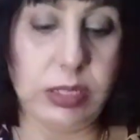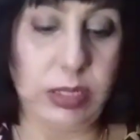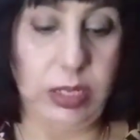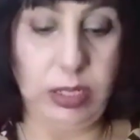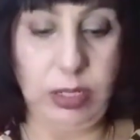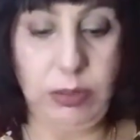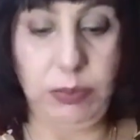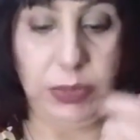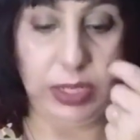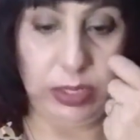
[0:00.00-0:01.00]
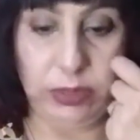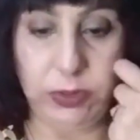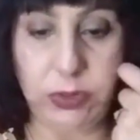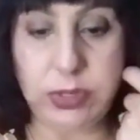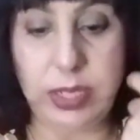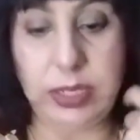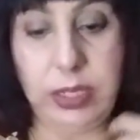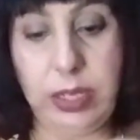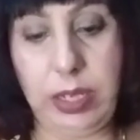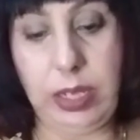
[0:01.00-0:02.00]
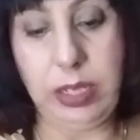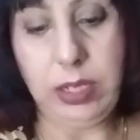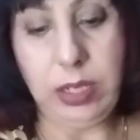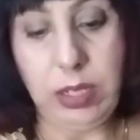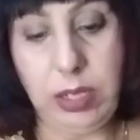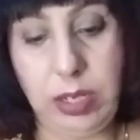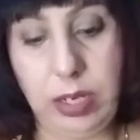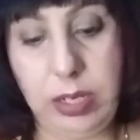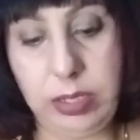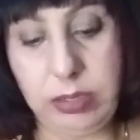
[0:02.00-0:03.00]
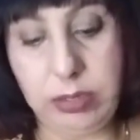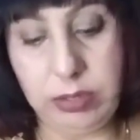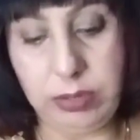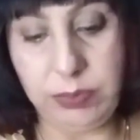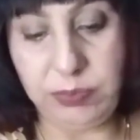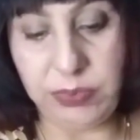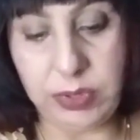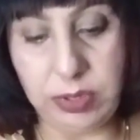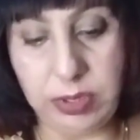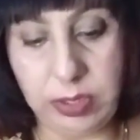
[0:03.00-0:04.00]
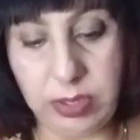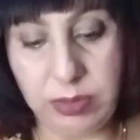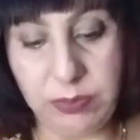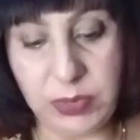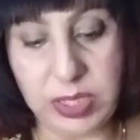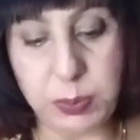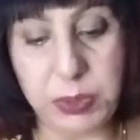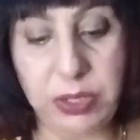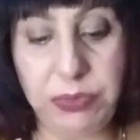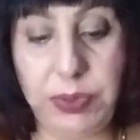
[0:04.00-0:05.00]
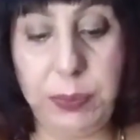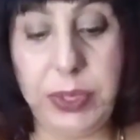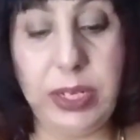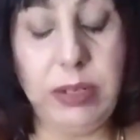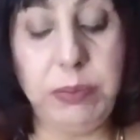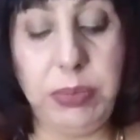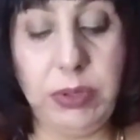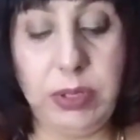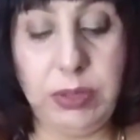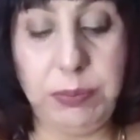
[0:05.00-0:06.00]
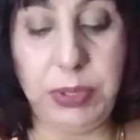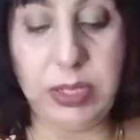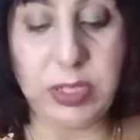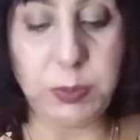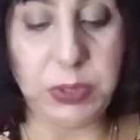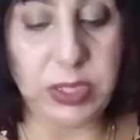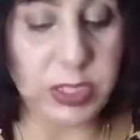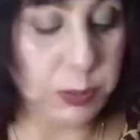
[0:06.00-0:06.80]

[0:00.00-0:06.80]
इसका ना मैंने रिव्यूज़ देखे हैं एंड ये ना एस पी एफ फिफ्टी एंड प्लस प्लस